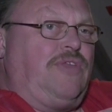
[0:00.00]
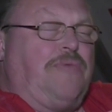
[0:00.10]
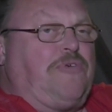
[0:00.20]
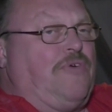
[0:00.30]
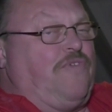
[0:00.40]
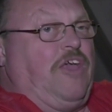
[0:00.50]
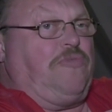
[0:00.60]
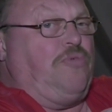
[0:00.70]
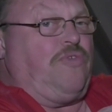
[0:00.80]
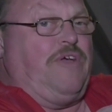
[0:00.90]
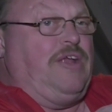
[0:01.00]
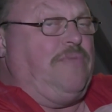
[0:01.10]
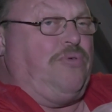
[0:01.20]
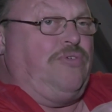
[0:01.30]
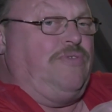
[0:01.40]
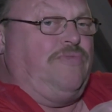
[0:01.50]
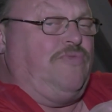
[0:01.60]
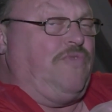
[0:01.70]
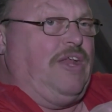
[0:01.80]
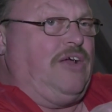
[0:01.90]
Selbst auf Facebook werden ja,
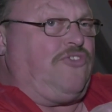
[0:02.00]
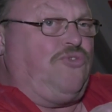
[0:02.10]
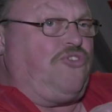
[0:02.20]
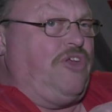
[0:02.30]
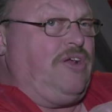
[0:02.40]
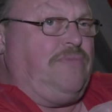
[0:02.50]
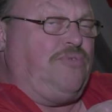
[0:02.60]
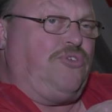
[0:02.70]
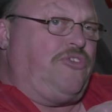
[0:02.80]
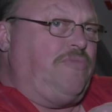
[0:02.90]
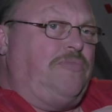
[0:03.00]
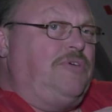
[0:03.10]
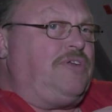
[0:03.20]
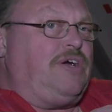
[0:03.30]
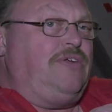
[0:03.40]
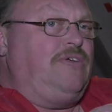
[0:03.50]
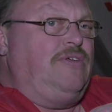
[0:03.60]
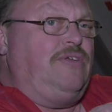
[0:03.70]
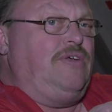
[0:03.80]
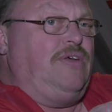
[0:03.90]
werden ja Zustände gepostet momentan,
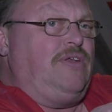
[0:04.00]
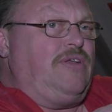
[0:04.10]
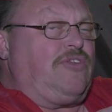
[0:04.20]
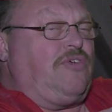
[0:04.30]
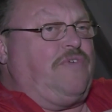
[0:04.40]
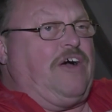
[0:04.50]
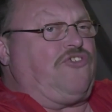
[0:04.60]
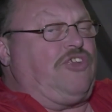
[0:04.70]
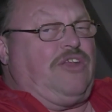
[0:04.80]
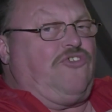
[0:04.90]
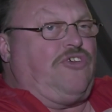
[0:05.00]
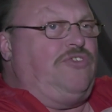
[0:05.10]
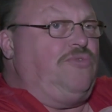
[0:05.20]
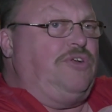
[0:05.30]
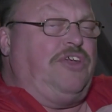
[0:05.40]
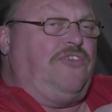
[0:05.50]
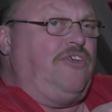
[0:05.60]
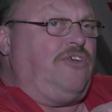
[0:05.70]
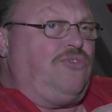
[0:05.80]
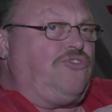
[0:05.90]
dass auf Raststätten schon nur
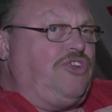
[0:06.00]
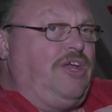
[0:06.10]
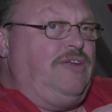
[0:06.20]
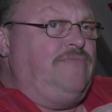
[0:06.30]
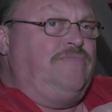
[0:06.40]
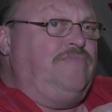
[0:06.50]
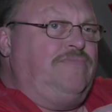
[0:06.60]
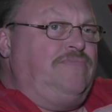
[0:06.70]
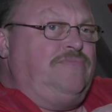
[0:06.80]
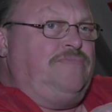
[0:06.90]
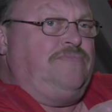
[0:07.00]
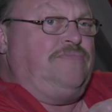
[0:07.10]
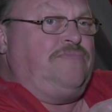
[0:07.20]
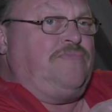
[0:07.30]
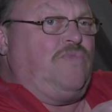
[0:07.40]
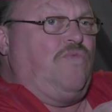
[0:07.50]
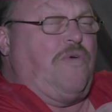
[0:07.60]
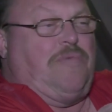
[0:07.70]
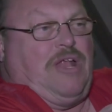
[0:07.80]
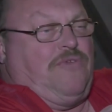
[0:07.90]
Dixie-Klos stehen. Und
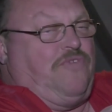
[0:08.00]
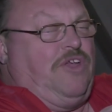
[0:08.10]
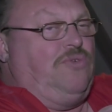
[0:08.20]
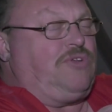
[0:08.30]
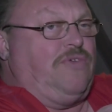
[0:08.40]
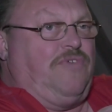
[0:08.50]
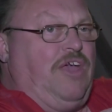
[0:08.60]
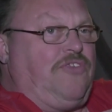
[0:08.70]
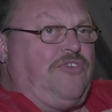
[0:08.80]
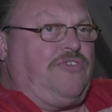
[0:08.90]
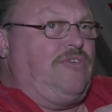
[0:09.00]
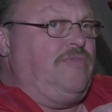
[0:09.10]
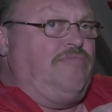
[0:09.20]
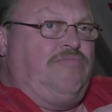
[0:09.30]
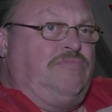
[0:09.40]
wenn man dann viel unterwegs ist,